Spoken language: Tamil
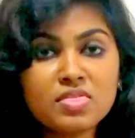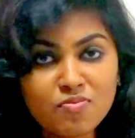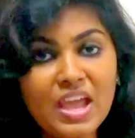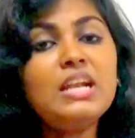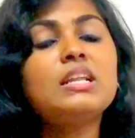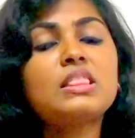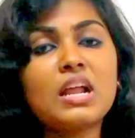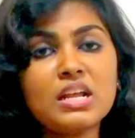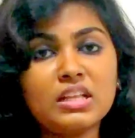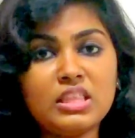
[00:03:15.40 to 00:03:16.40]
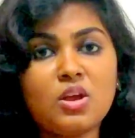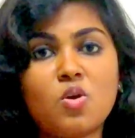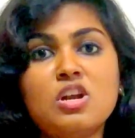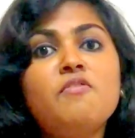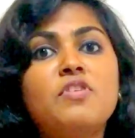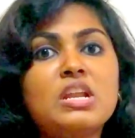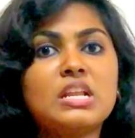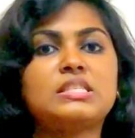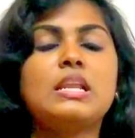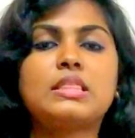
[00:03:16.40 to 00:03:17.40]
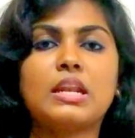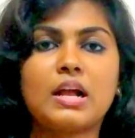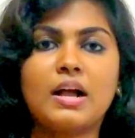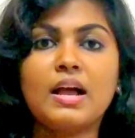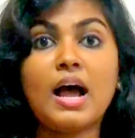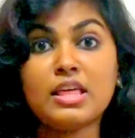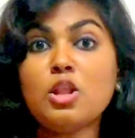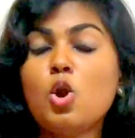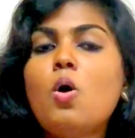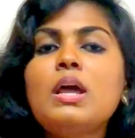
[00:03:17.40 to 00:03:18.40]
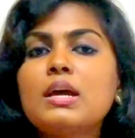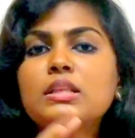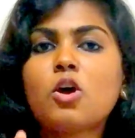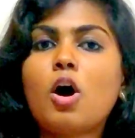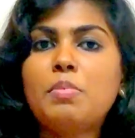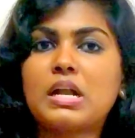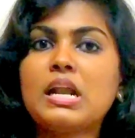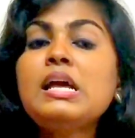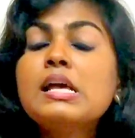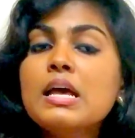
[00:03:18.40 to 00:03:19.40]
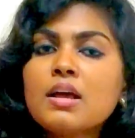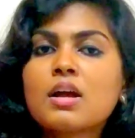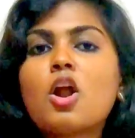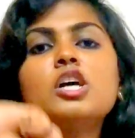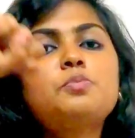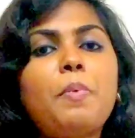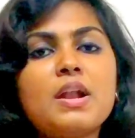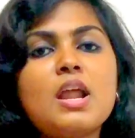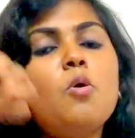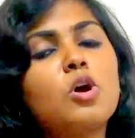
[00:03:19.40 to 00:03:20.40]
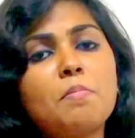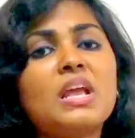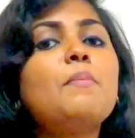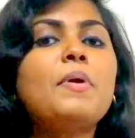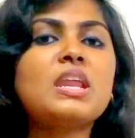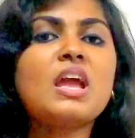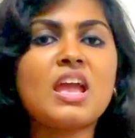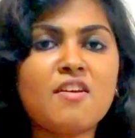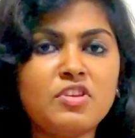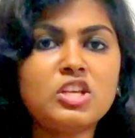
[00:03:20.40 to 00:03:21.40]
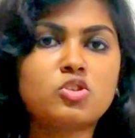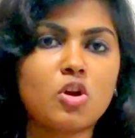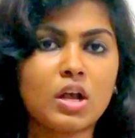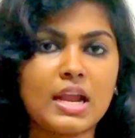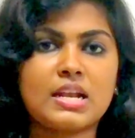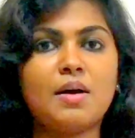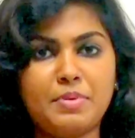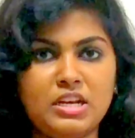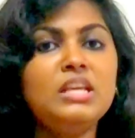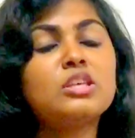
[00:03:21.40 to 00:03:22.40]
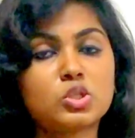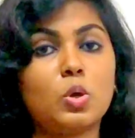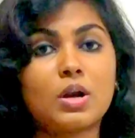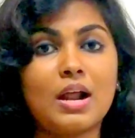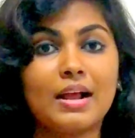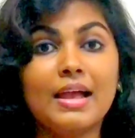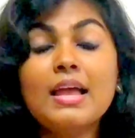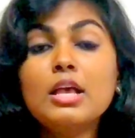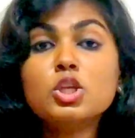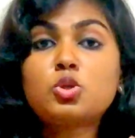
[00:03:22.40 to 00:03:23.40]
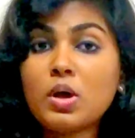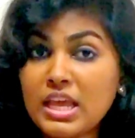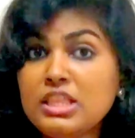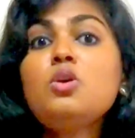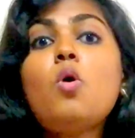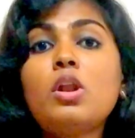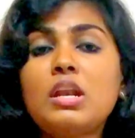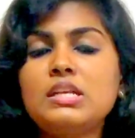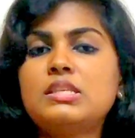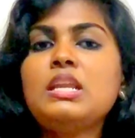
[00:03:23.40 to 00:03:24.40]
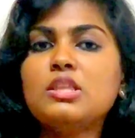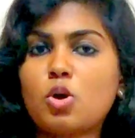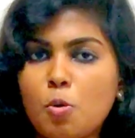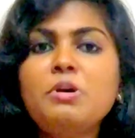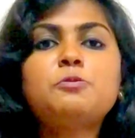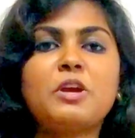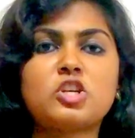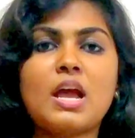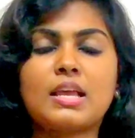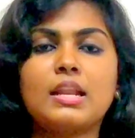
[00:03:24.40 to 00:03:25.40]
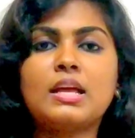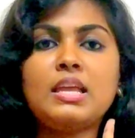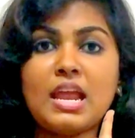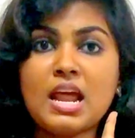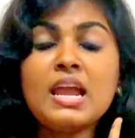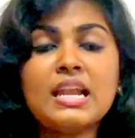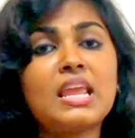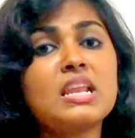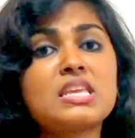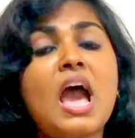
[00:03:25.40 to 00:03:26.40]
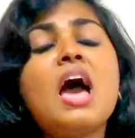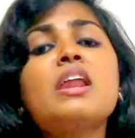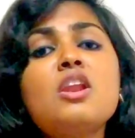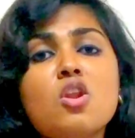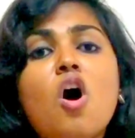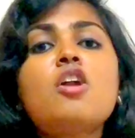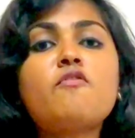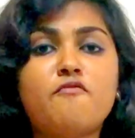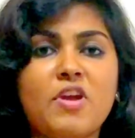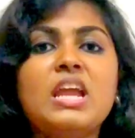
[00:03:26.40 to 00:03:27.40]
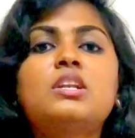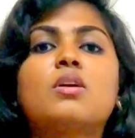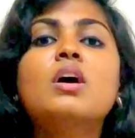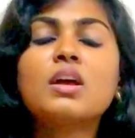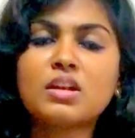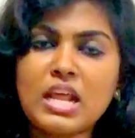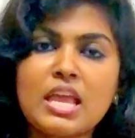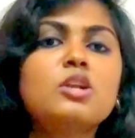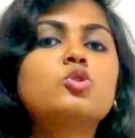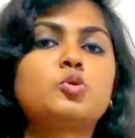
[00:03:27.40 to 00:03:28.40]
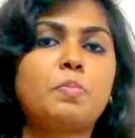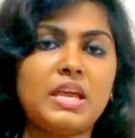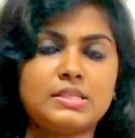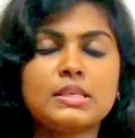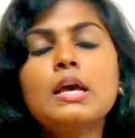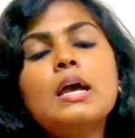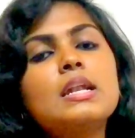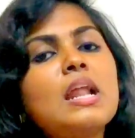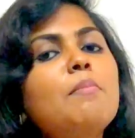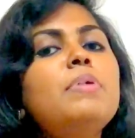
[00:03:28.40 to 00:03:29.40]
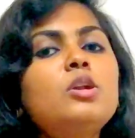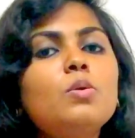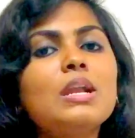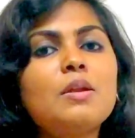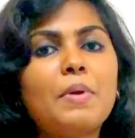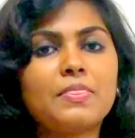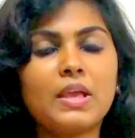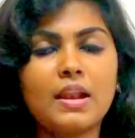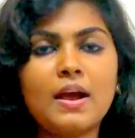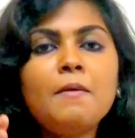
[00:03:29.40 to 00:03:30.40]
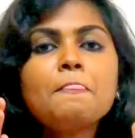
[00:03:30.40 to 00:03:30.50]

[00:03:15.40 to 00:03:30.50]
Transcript: வெயிட்ட தன்னகத்தை கொண்டு விண்ணில செலுத்தியிருக்காங்க அதாவது லோவர் எர்த் ஹாபிட்ல கிராஸ் பண்ண ஒரு மிகப்பெரிய ஹெவியஸ்ட் ராக்கெட் அப்படின்னு இதை சொல்றாங்க சோ இது ஒரு ரீசன் இது ரொம்ப ஸ்பெஷல் இருக்கு ஏன்னா இட் கேன் கேரி லாட் ஆஃப் வெயிட் டேக்கன் டு ஸ்பேஸ் நம்பர் டூ என்னன்னு பாத்தீங்கன்னா